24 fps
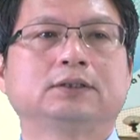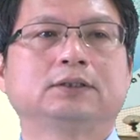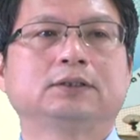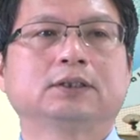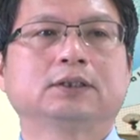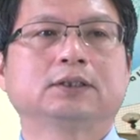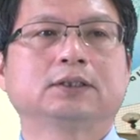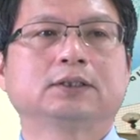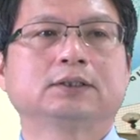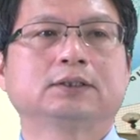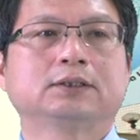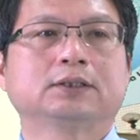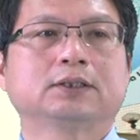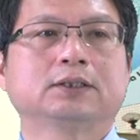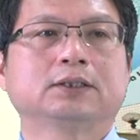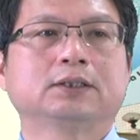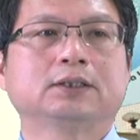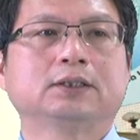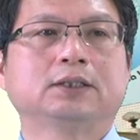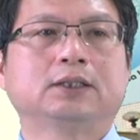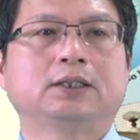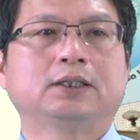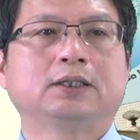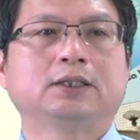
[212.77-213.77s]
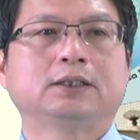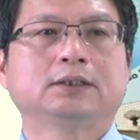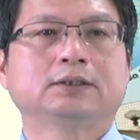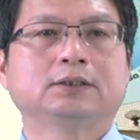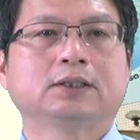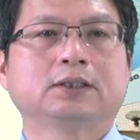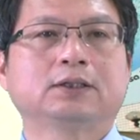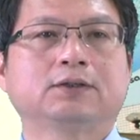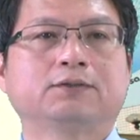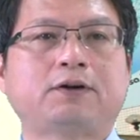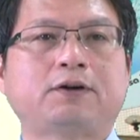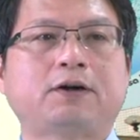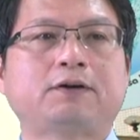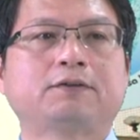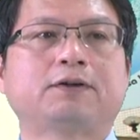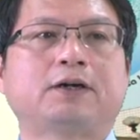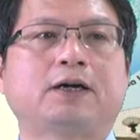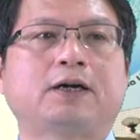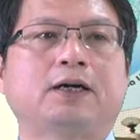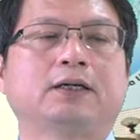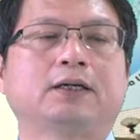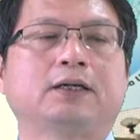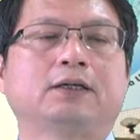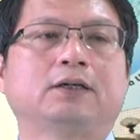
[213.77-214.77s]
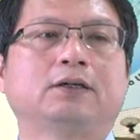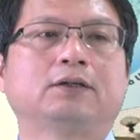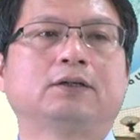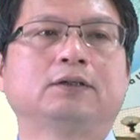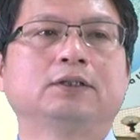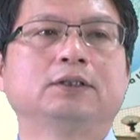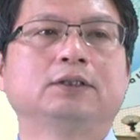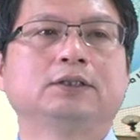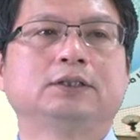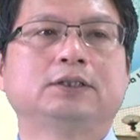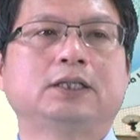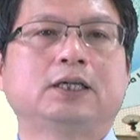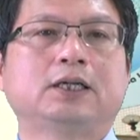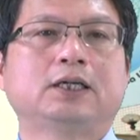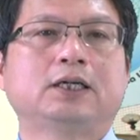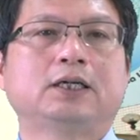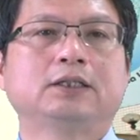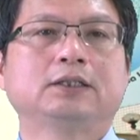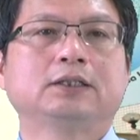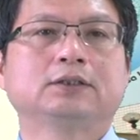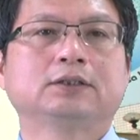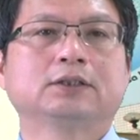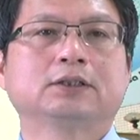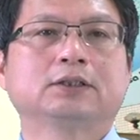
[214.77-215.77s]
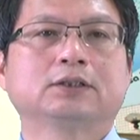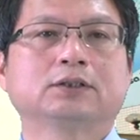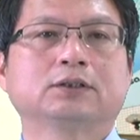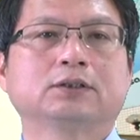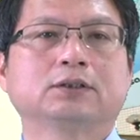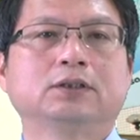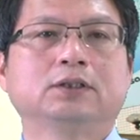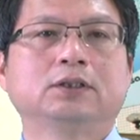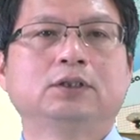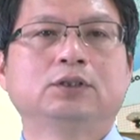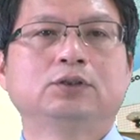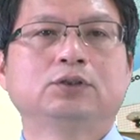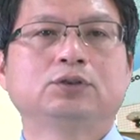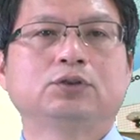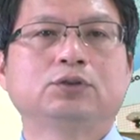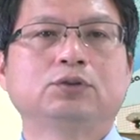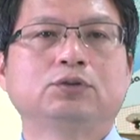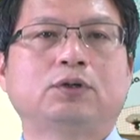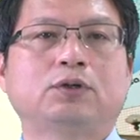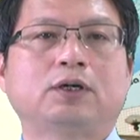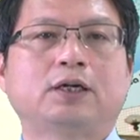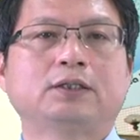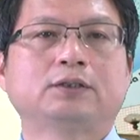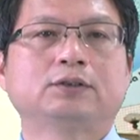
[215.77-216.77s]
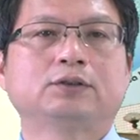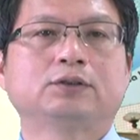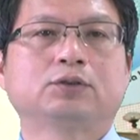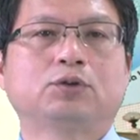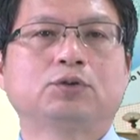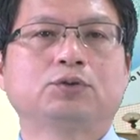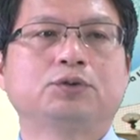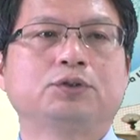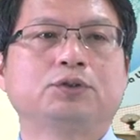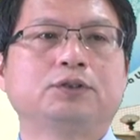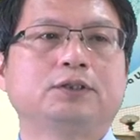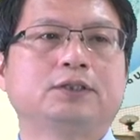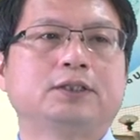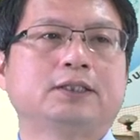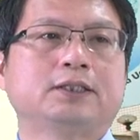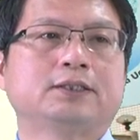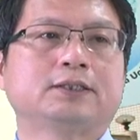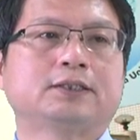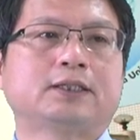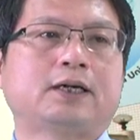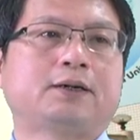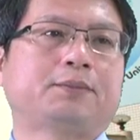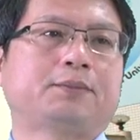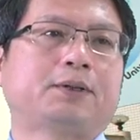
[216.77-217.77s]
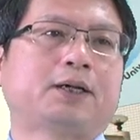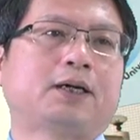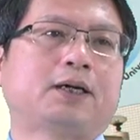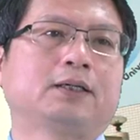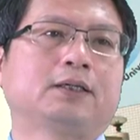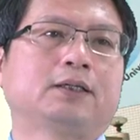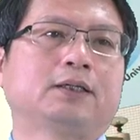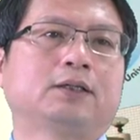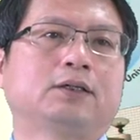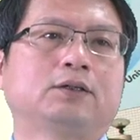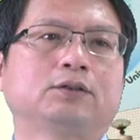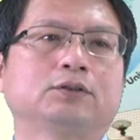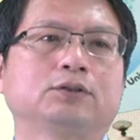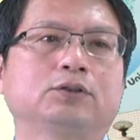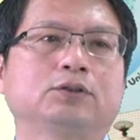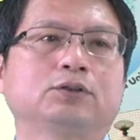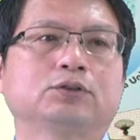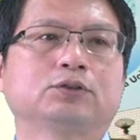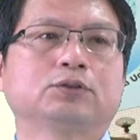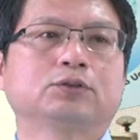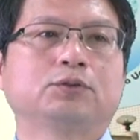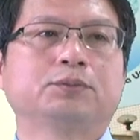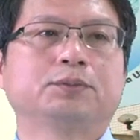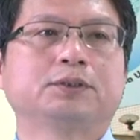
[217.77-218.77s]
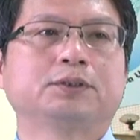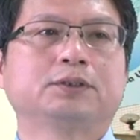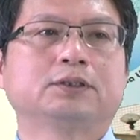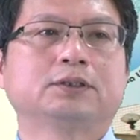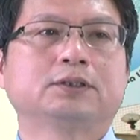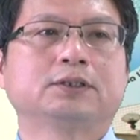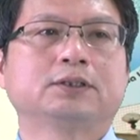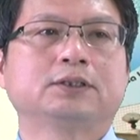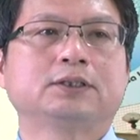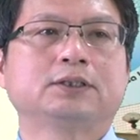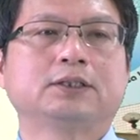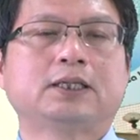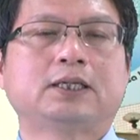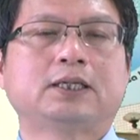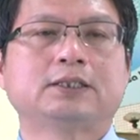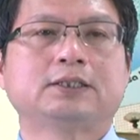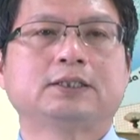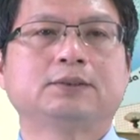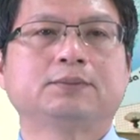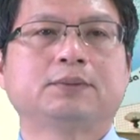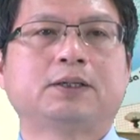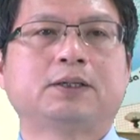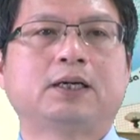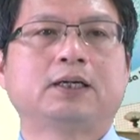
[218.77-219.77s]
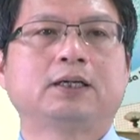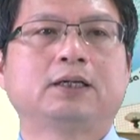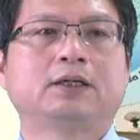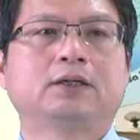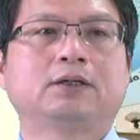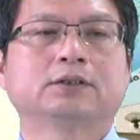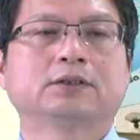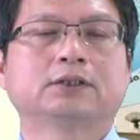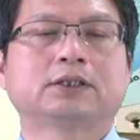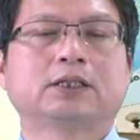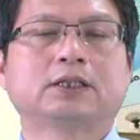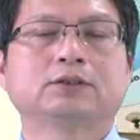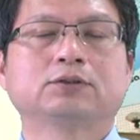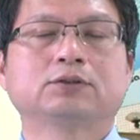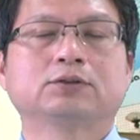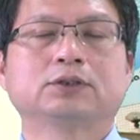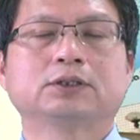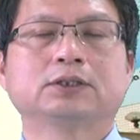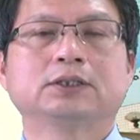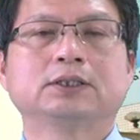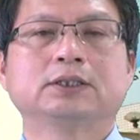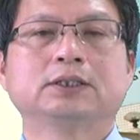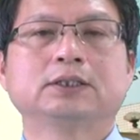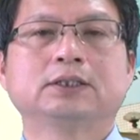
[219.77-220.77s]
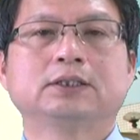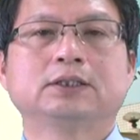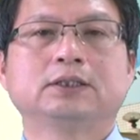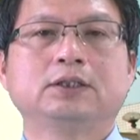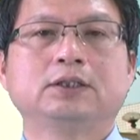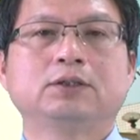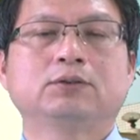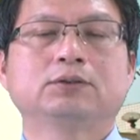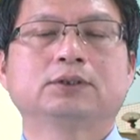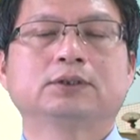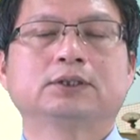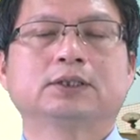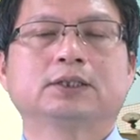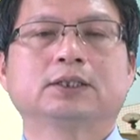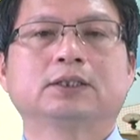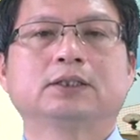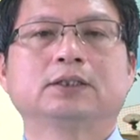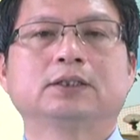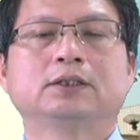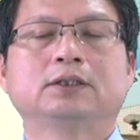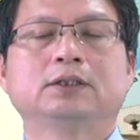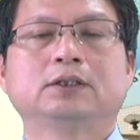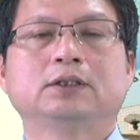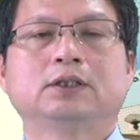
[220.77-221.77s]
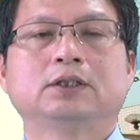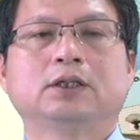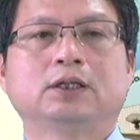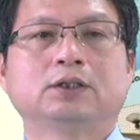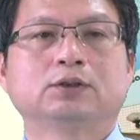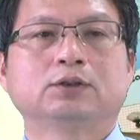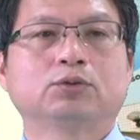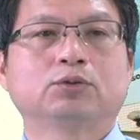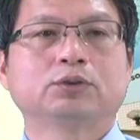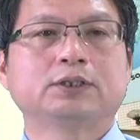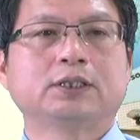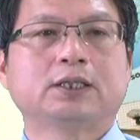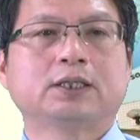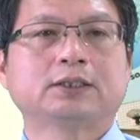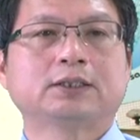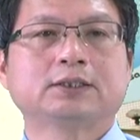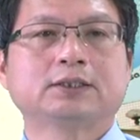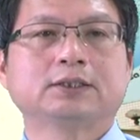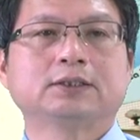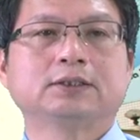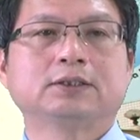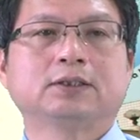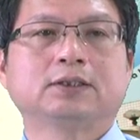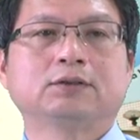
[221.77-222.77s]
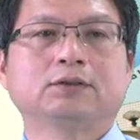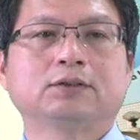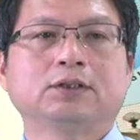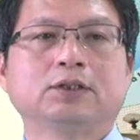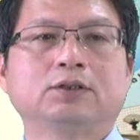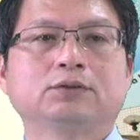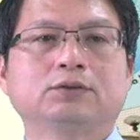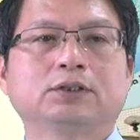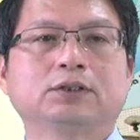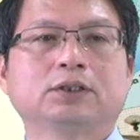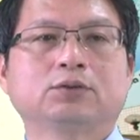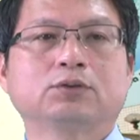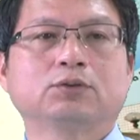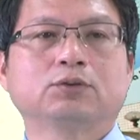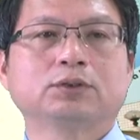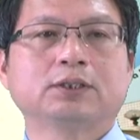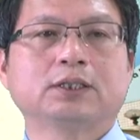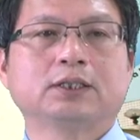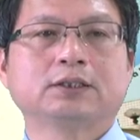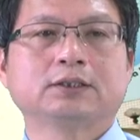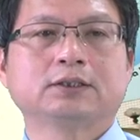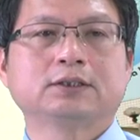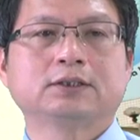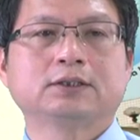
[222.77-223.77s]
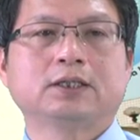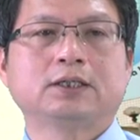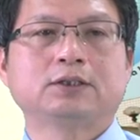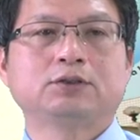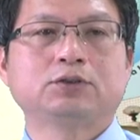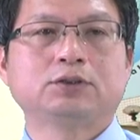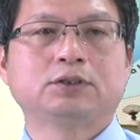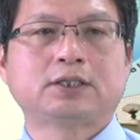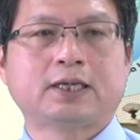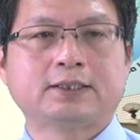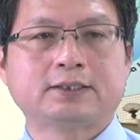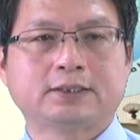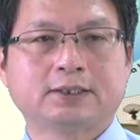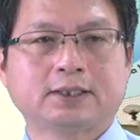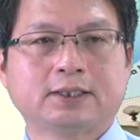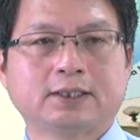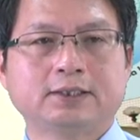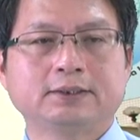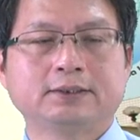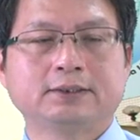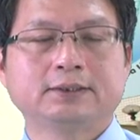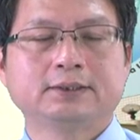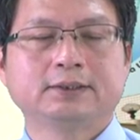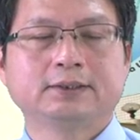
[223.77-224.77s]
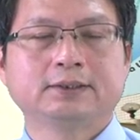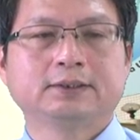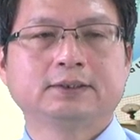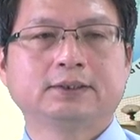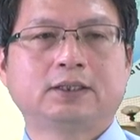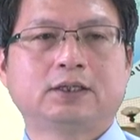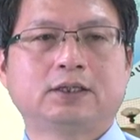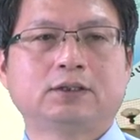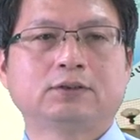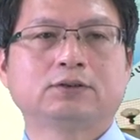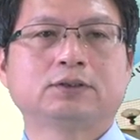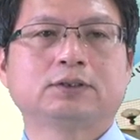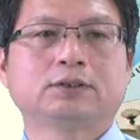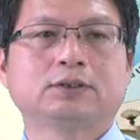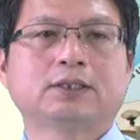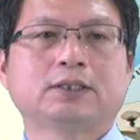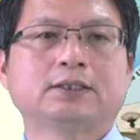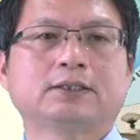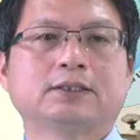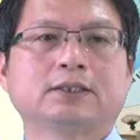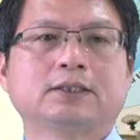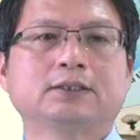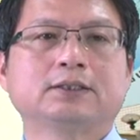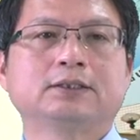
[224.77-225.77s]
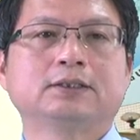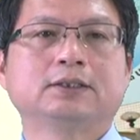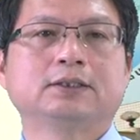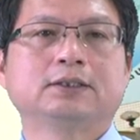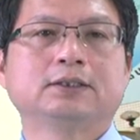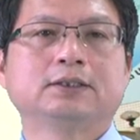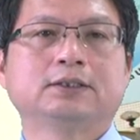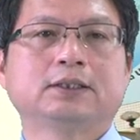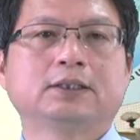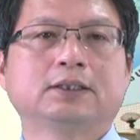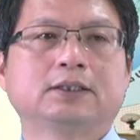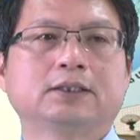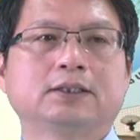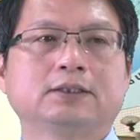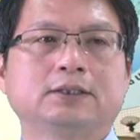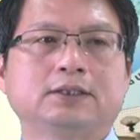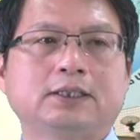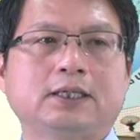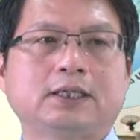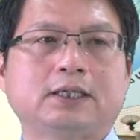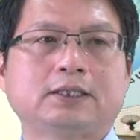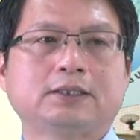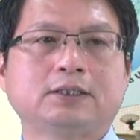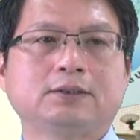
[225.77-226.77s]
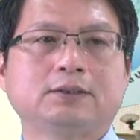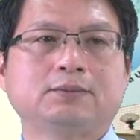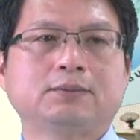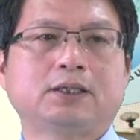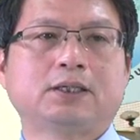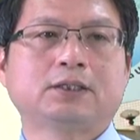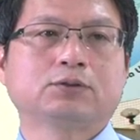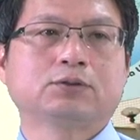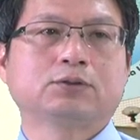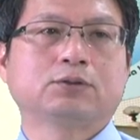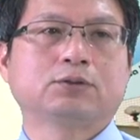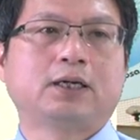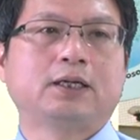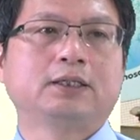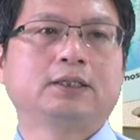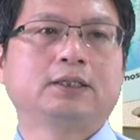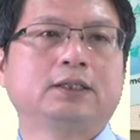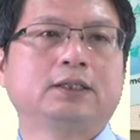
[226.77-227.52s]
这个这个啊，这个方法啊，西这个循环冗余检查码啊，有时候我们称为西亚西马啊，它就是利用这个啊，多项式啊，利用这个多项式呢，去产生啊，去产生这个西亚西马出来。